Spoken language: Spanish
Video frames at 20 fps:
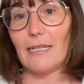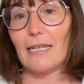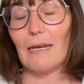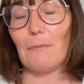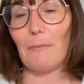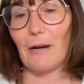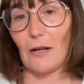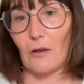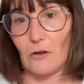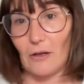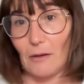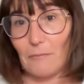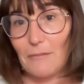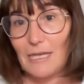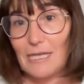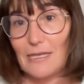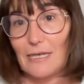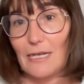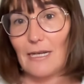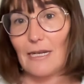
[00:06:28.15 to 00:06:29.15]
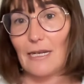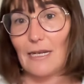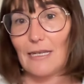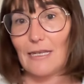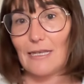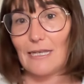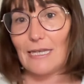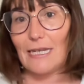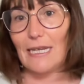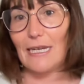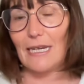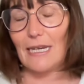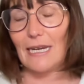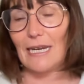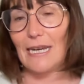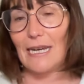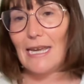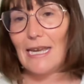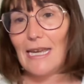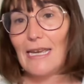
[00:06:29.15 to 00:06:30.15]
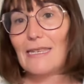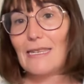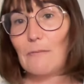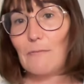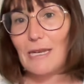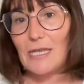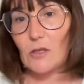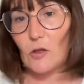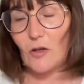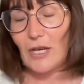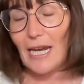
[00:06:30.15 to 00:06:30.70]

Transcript: y perdonadme si, si me estoy